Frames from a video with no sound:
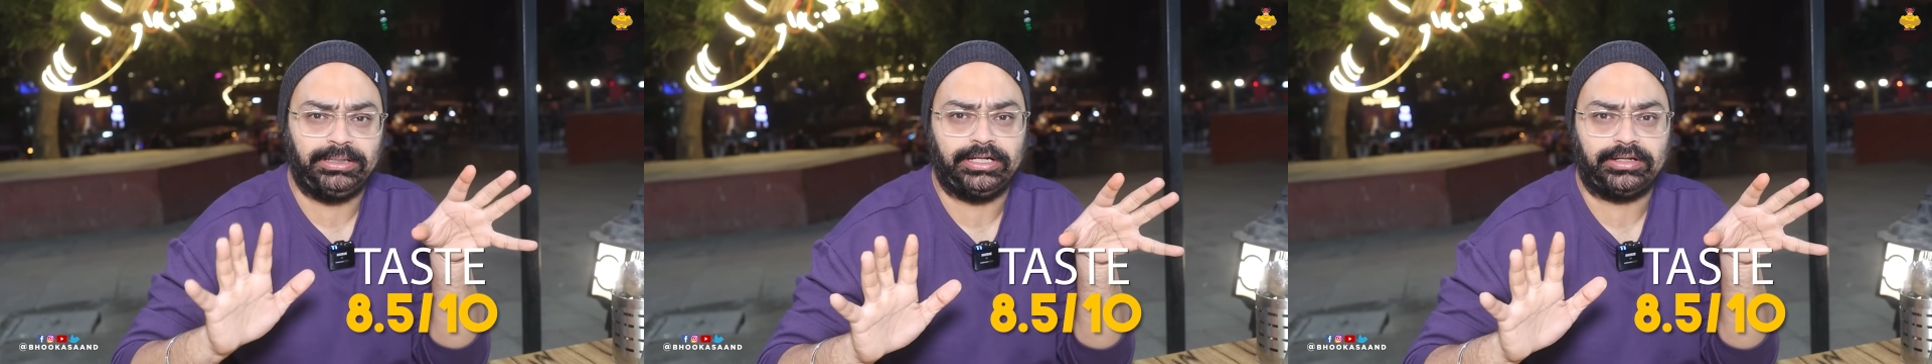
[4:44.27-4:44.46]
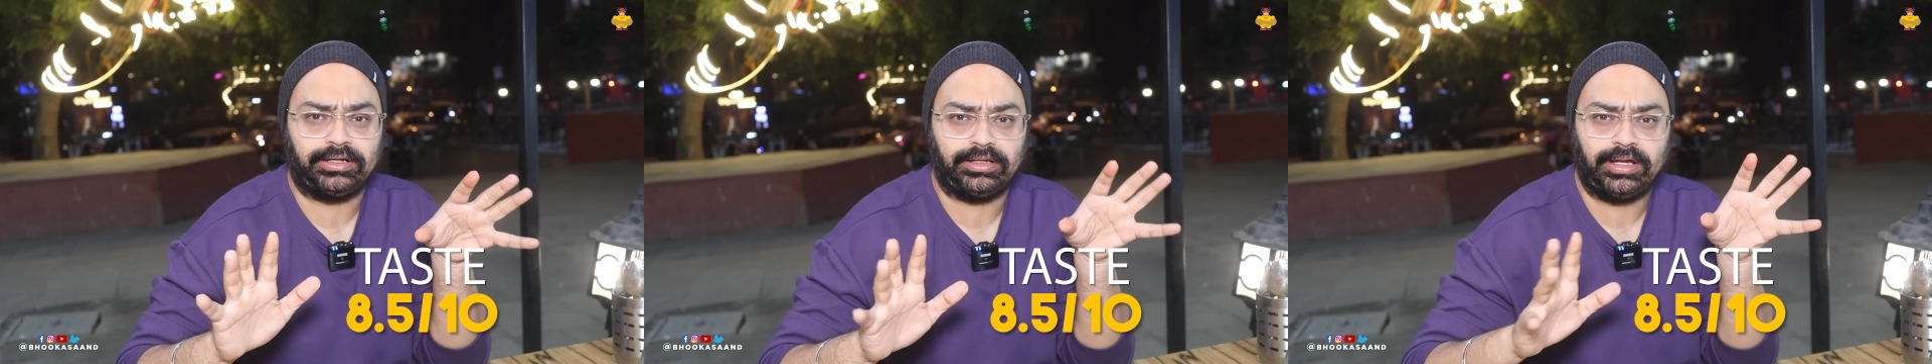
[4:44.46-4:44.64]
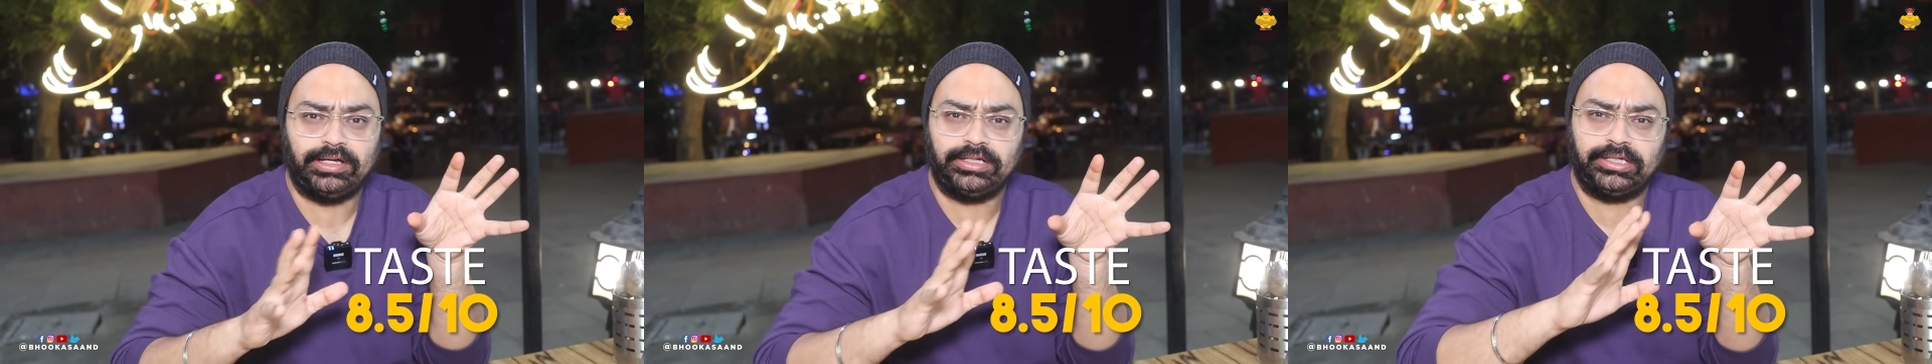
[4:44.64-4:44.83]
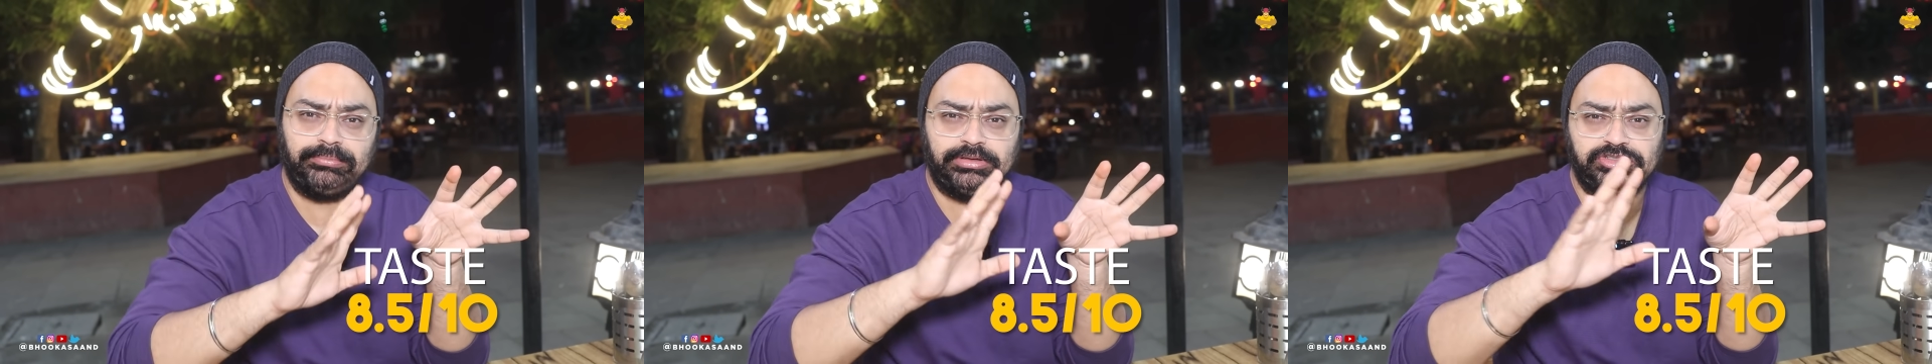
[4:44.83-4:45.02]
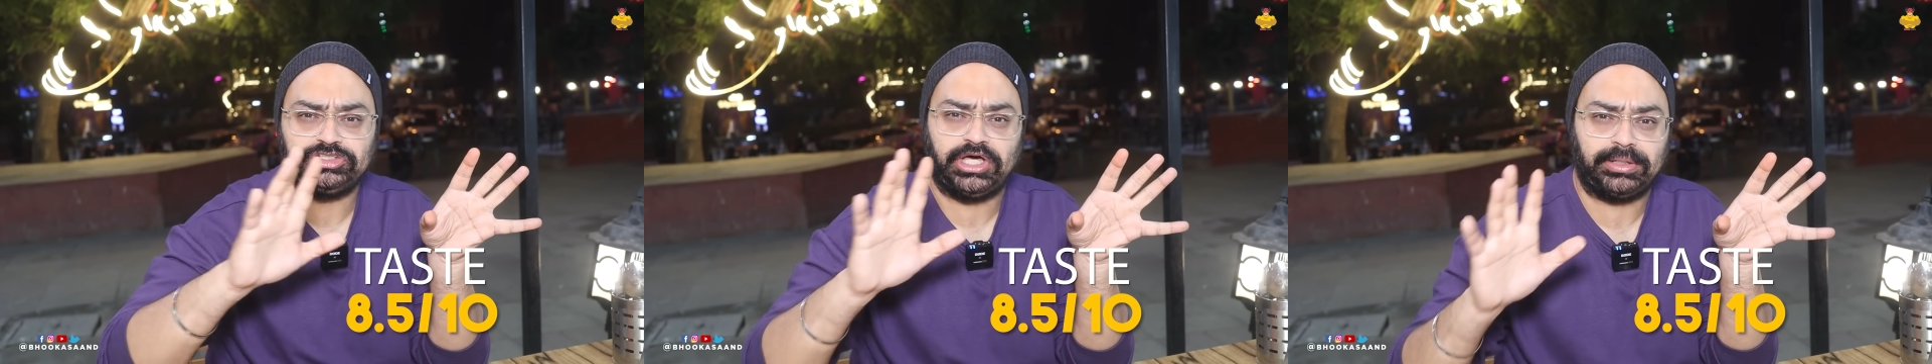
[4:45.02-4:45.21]
प्लेटर का
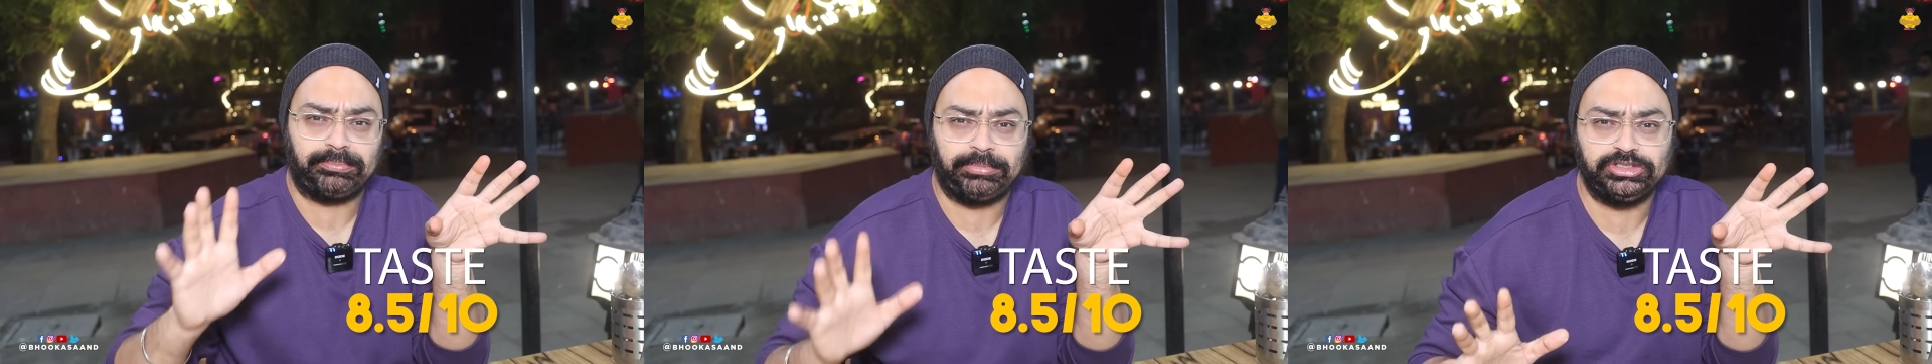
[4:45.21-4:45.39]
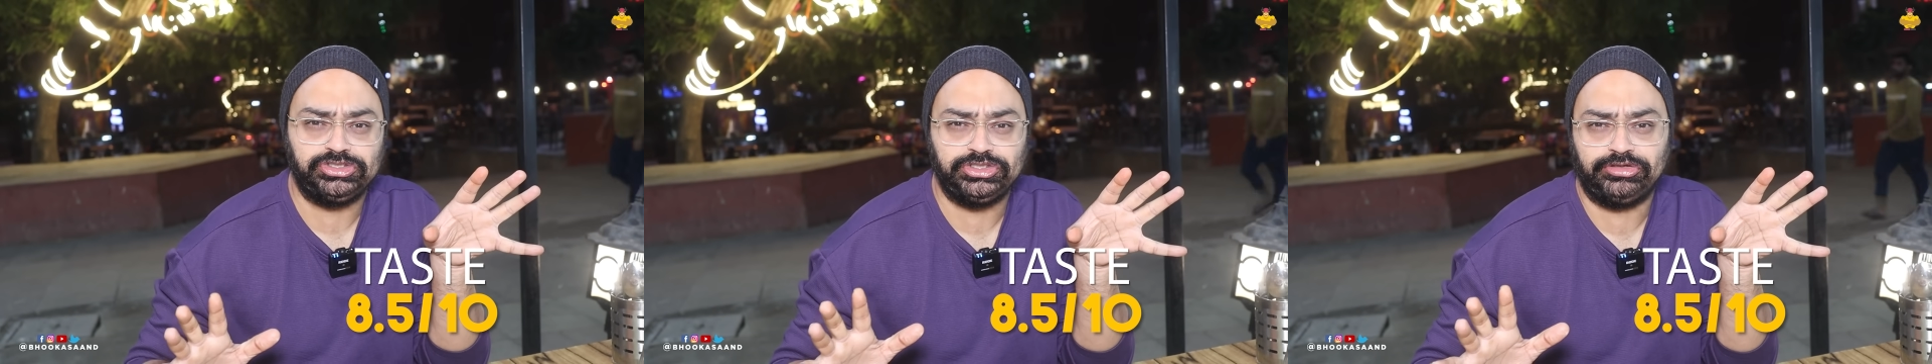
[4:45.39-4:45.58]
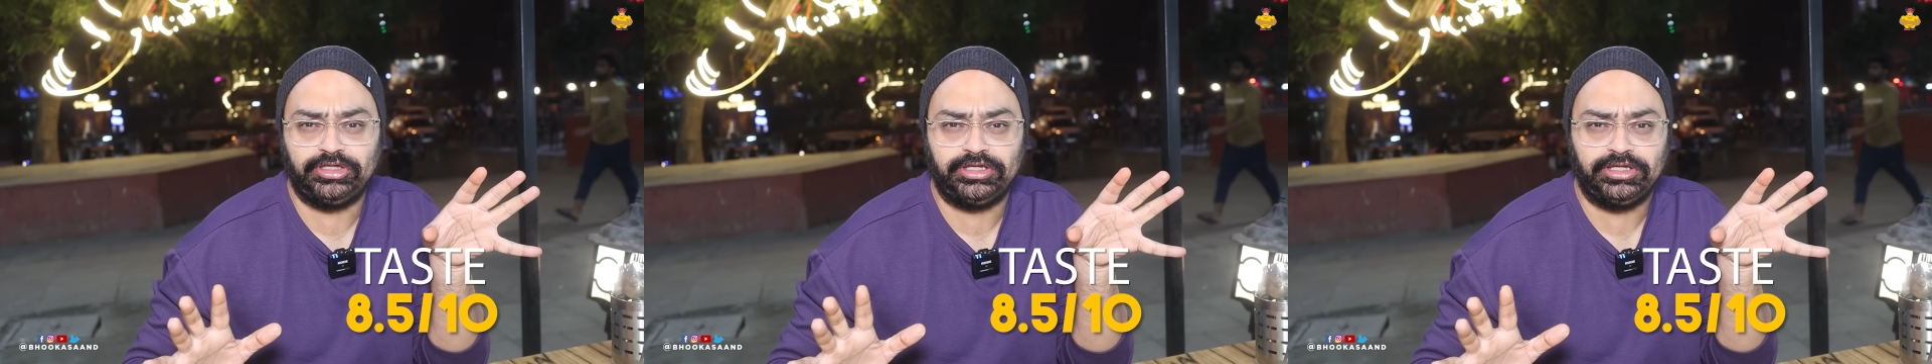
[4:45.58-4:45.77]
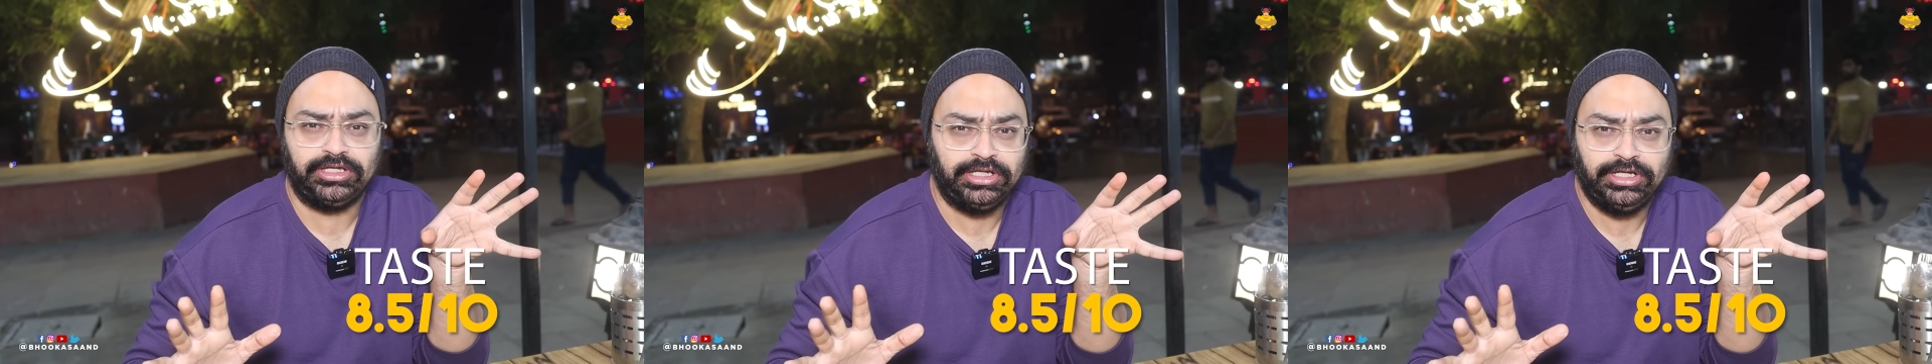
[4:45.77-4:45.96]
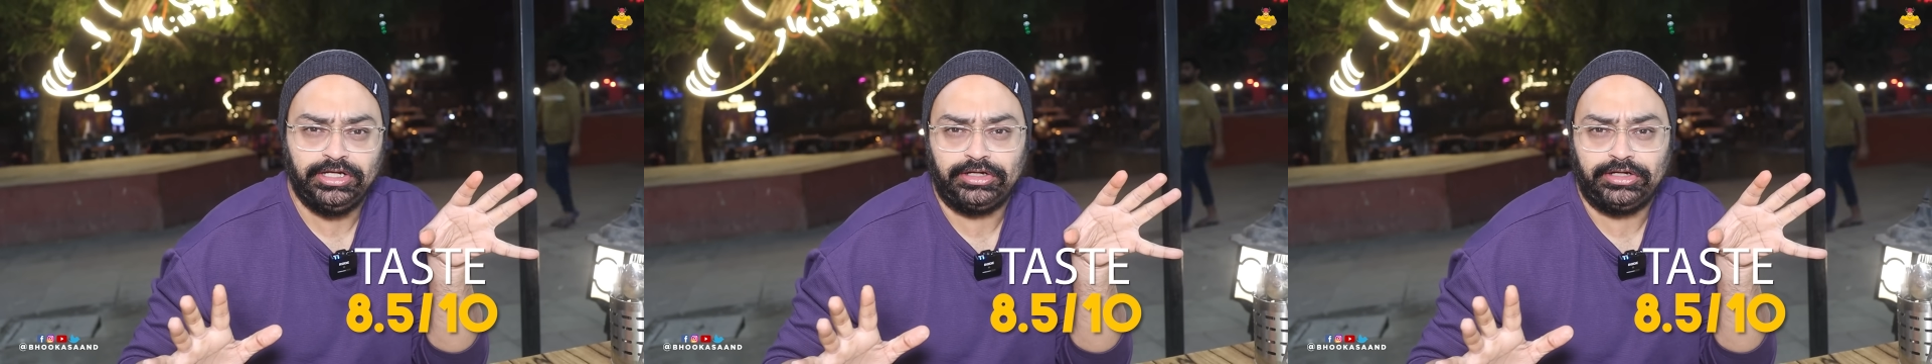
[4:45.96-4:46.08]
कि मैं चार पांच चीज़ें